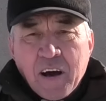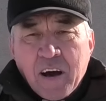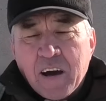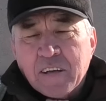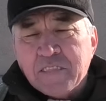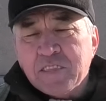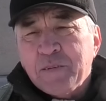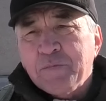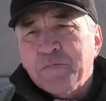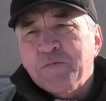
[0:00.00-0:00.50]

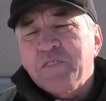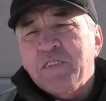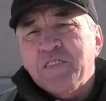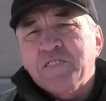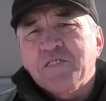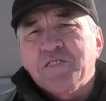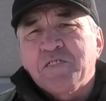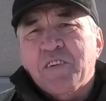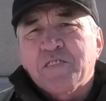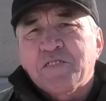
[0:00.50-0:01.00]
А там,
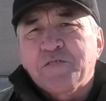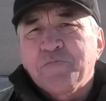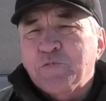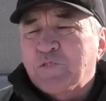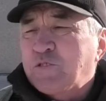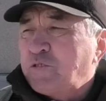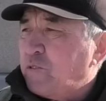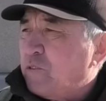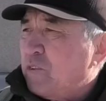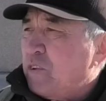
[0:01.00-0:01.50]
знаете, как
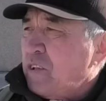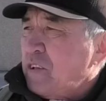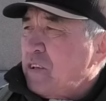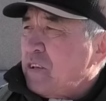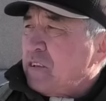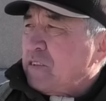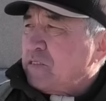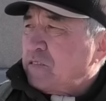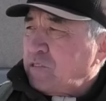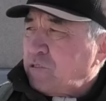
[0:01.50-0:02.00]
смешно,
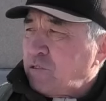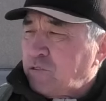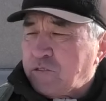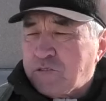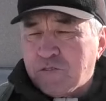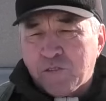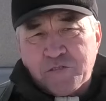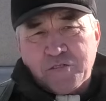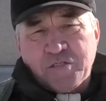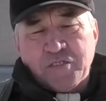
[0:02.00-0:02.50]
за то,
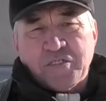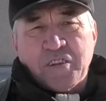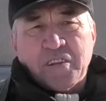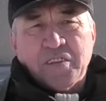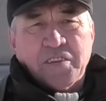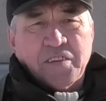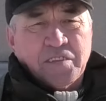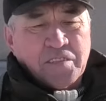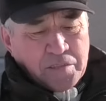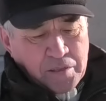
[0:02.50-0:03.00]
что снижал,
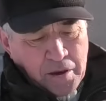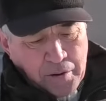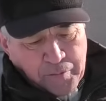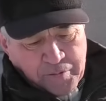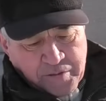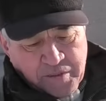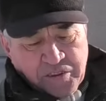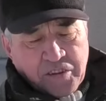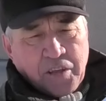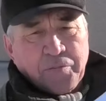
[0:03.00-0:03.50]
э,
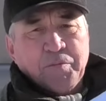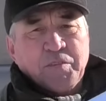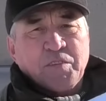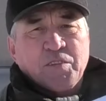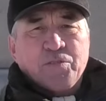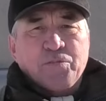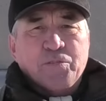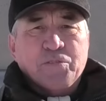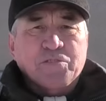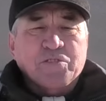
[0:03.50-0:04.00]
требовал снижения
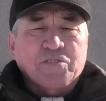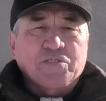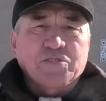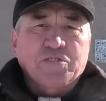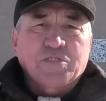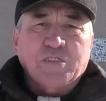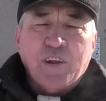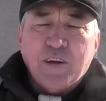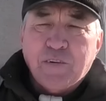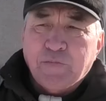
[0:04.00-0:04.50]
пенсионного возраста,
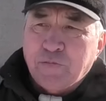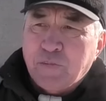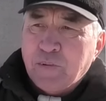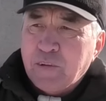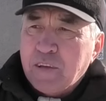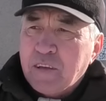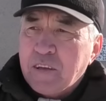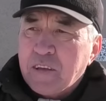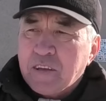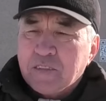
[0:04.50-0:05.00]
штраф.
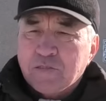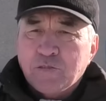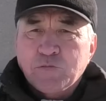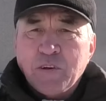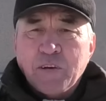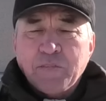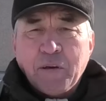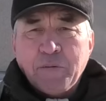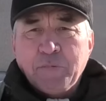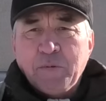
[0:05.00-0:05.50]

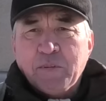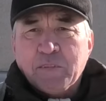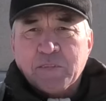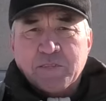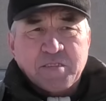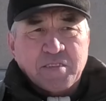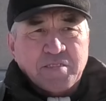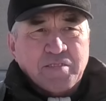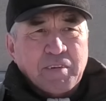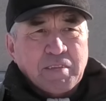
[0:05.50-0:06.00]
Только фамилию,
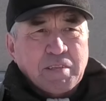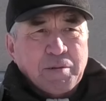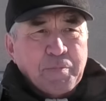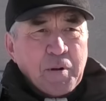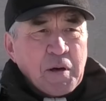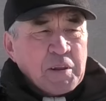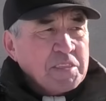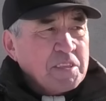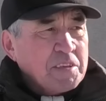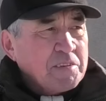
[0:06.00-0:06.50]
создавайте
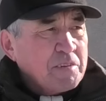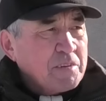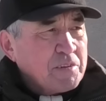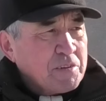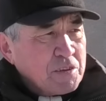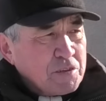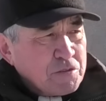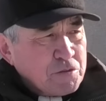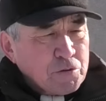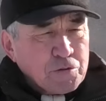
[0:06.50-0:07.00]
партии,
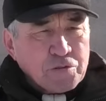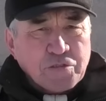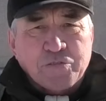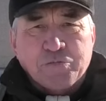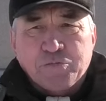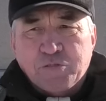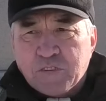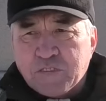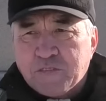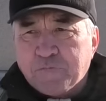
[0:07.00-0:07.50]
регистрируйте,
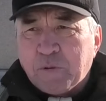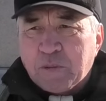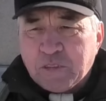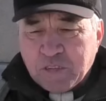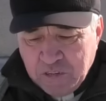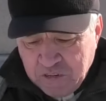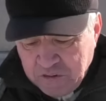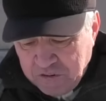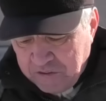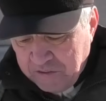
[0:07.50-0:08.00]
участвуйте в
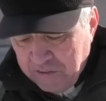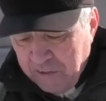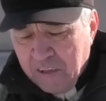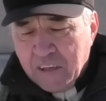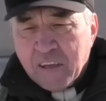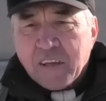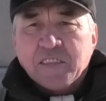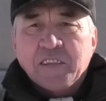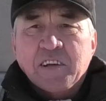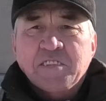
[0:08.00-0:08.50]
политической жизни.
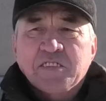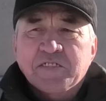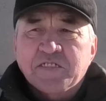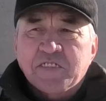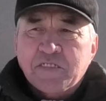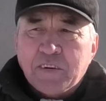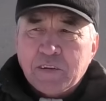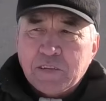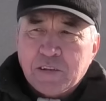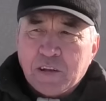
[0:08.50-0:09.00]
Начал
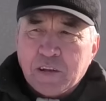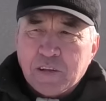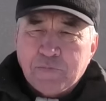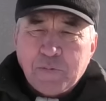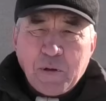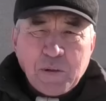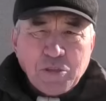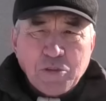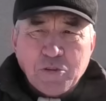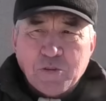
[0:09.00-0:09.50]
создавать э,
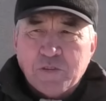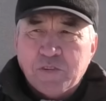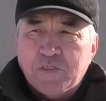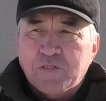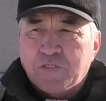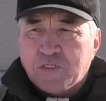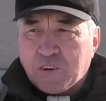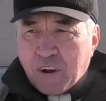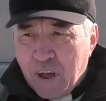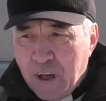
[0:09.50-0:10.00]
партии,
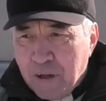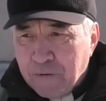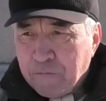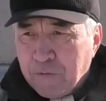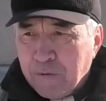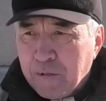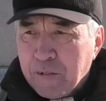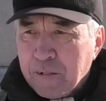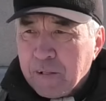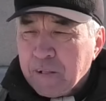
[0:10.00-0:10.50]
штраф.
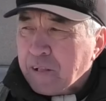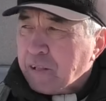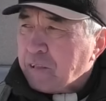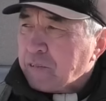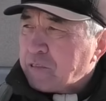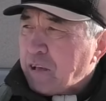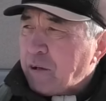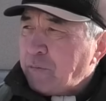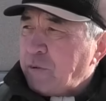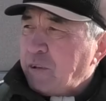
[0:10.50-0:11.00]

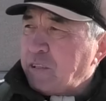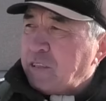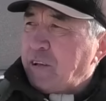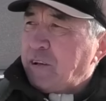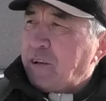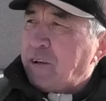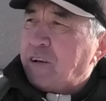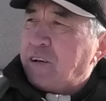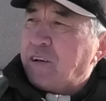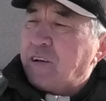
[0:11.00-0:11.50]
Там
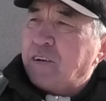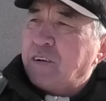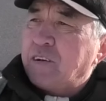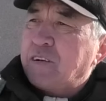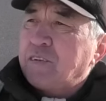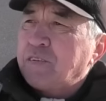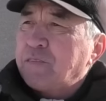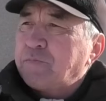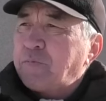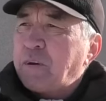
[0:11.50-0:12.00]

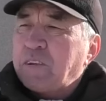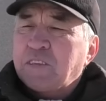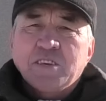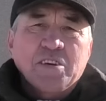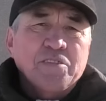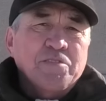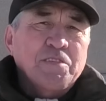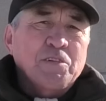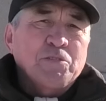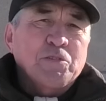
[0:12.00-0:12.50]
это, э,
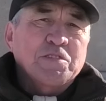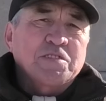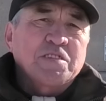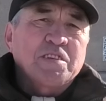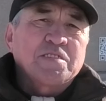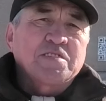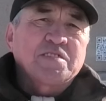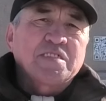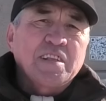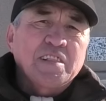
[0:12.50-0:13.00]
паркир
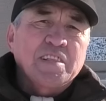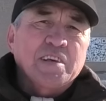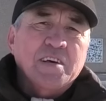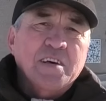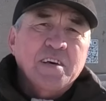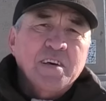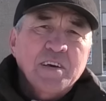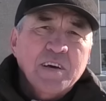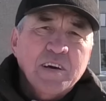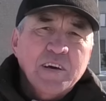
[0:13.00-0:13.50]
находится с тыла
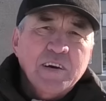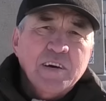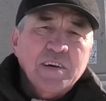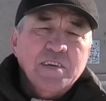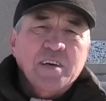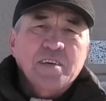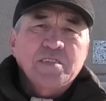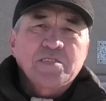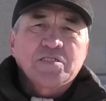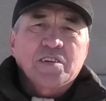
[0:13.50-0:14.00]

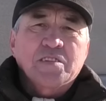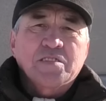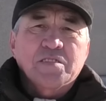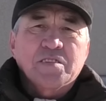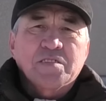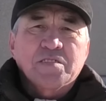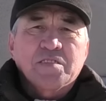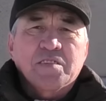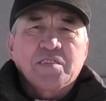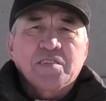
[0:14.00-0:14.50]
э,
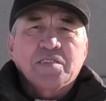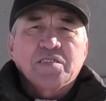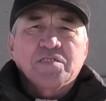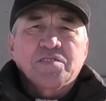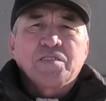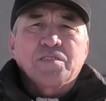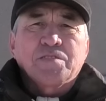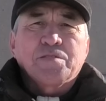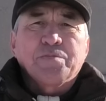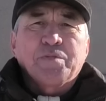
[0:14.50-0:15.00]
э,
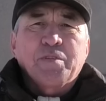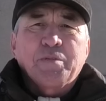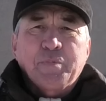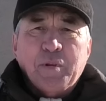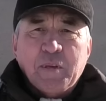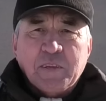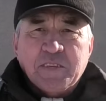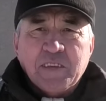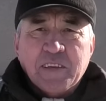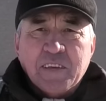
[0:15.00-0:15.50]
жертвам
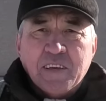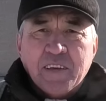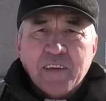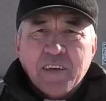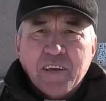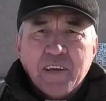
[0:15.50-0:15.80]
репрессий.